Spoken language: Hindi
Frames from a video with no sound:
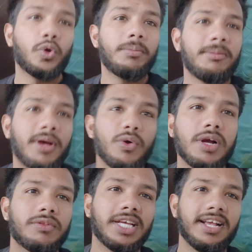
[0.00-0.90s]
तो अभी मैं हो गया
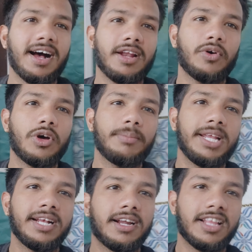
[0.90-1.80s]
हूँ तैयार और
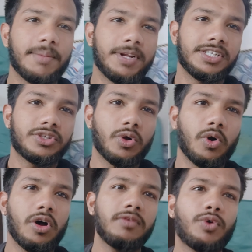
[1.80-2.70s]
मैंने कर दिया प्रिंस का
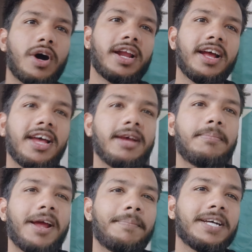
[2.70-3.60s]
कॉल वो आ रहा है
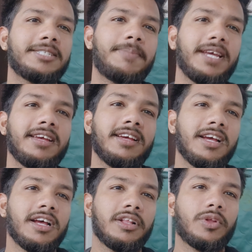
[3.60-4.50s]
बाईपास पे
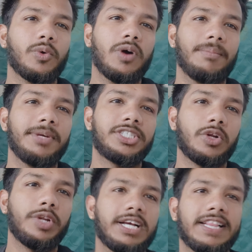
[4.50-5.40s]
तो हम भी
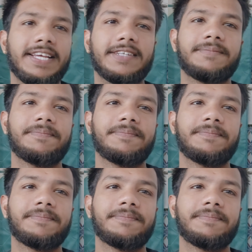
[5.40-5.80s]
चलो निकलते हैं